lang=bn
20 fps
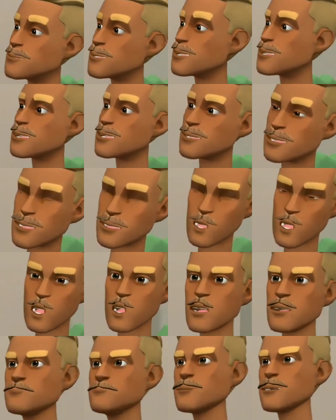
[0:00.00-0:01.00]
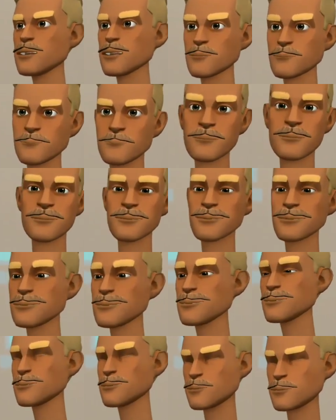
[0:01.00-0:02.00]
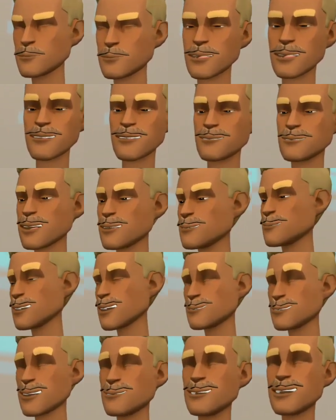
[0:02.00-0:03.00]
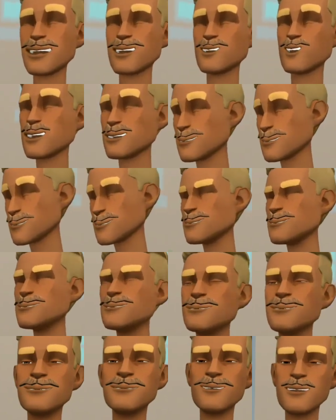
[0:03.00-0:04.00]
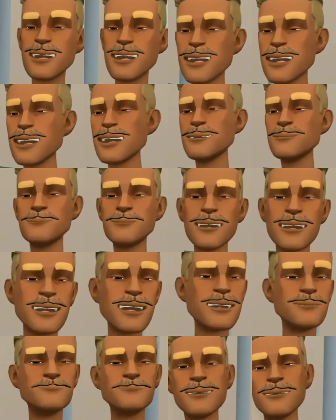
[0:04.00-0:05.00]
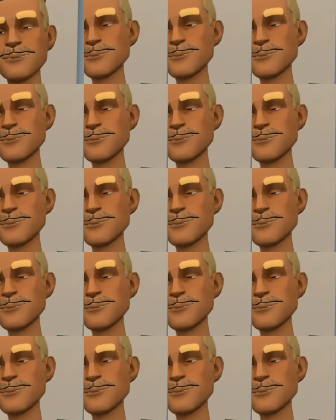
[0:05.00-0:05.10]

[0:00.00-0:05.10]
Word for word: তরমুজের ব্যবসা শুরু করবো তরমুজ পাইকারি কিনবো কেজি হিসেবে বেচবো